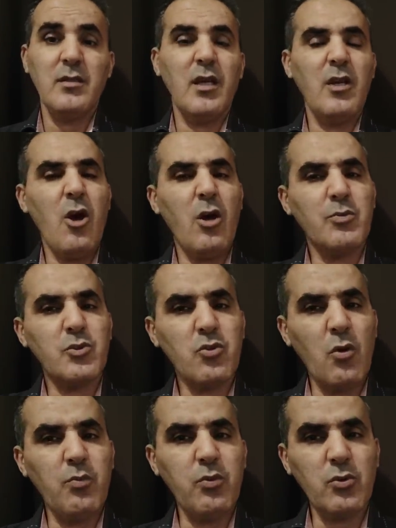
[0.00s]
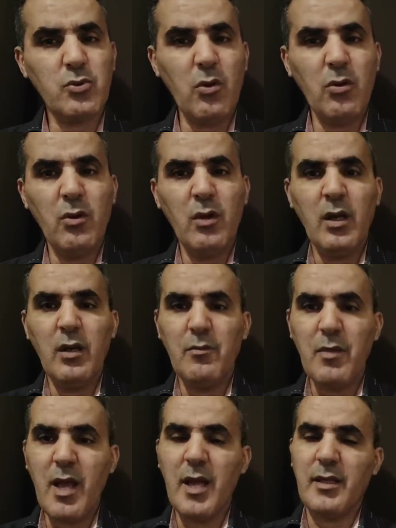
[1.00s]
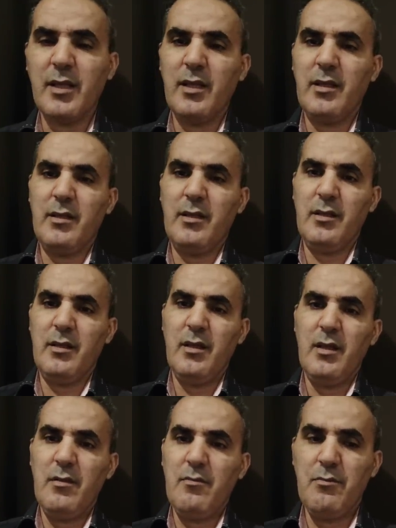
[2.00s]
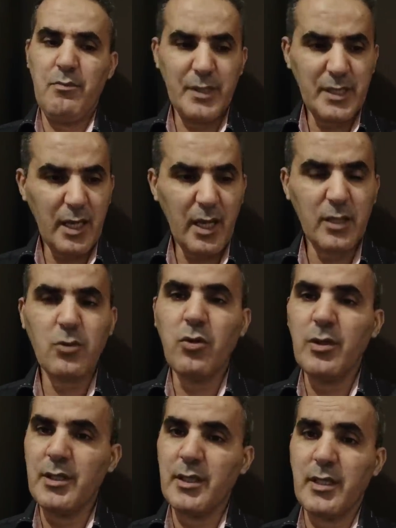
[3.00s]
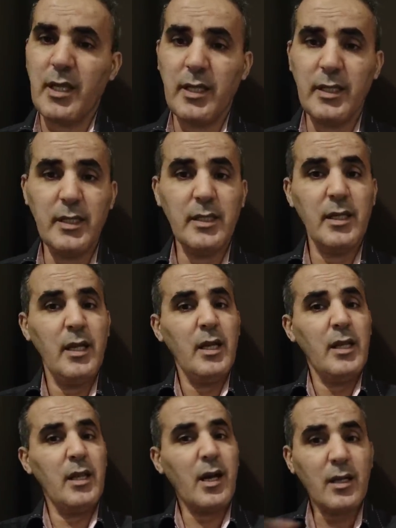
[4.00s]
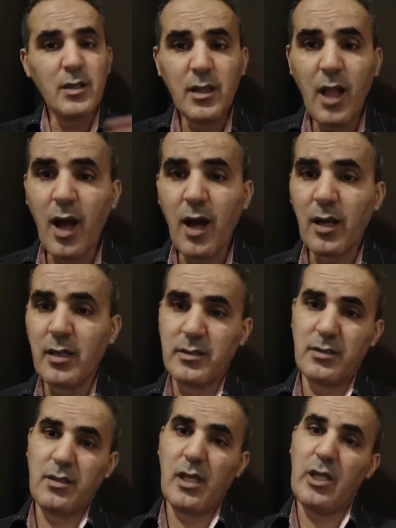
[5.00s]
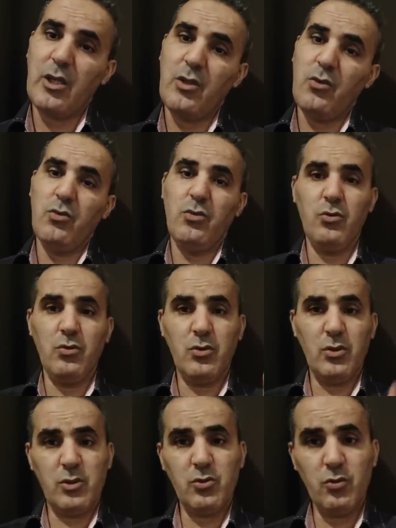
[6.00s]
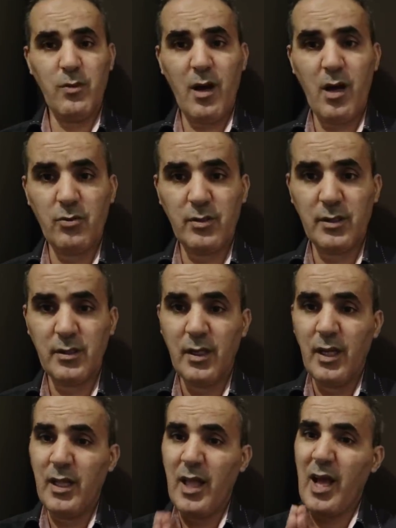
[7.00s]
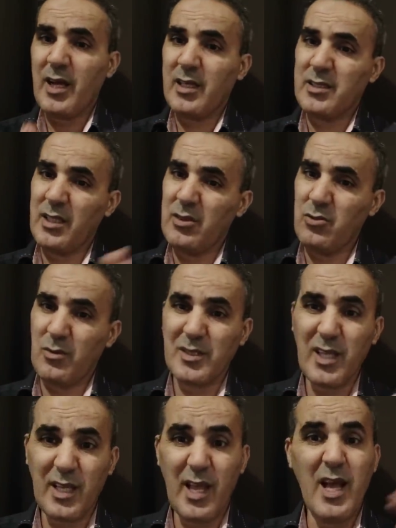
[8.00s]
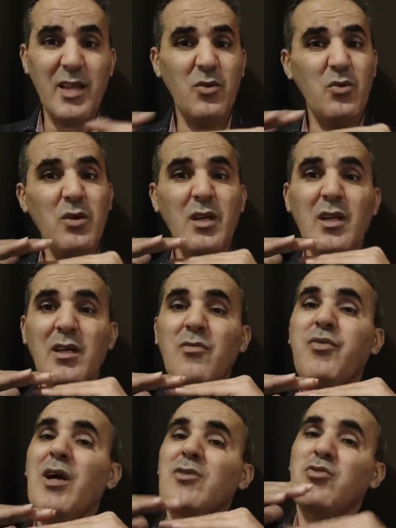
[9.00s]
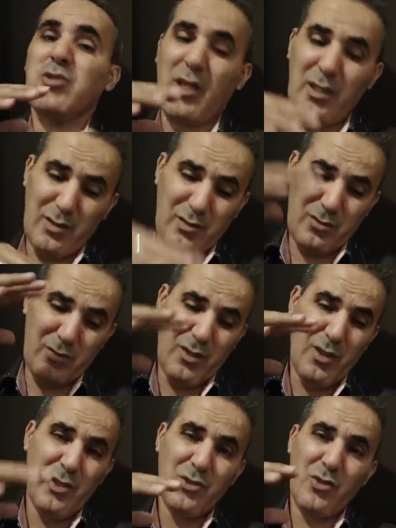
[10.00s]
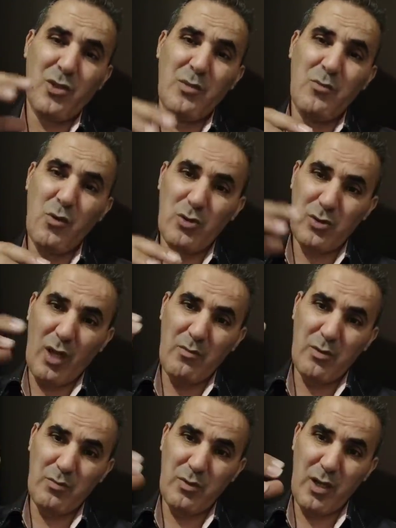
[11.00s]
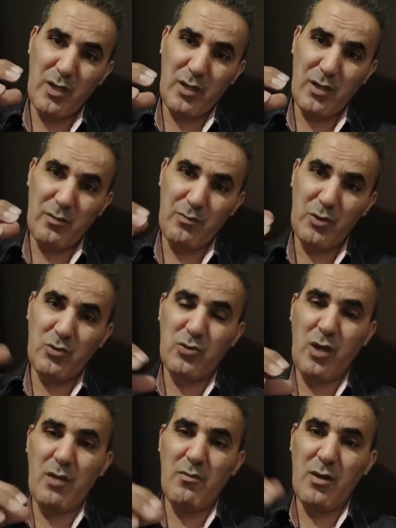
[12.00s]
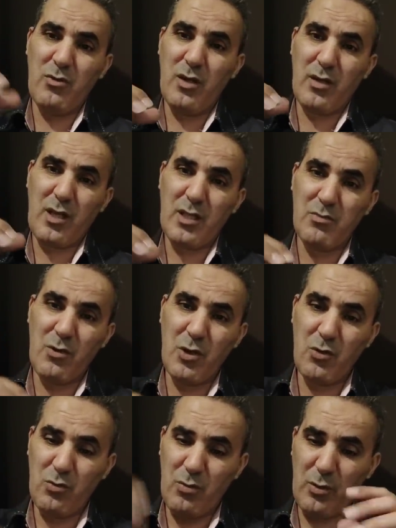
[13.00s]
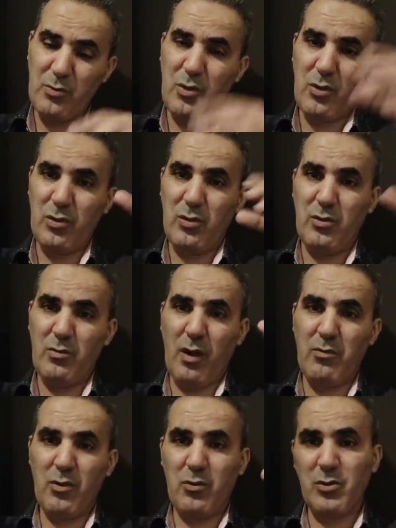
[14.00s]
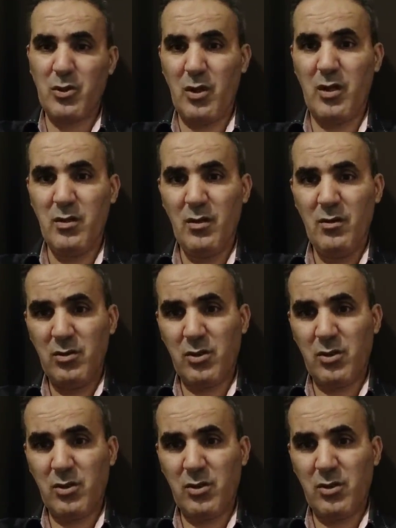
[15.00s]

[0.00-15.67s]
تلاعب 100% بهذا بصحة كل الجزائريين لقد لحق السيل الزوبة خاوتي لحق السيل الزوبة صاي هادو فاتوا صاي شغل كيما واحد التعمر بيدو تاع ما ولا كاس ما يول ما يبدا يبقبق ويطيح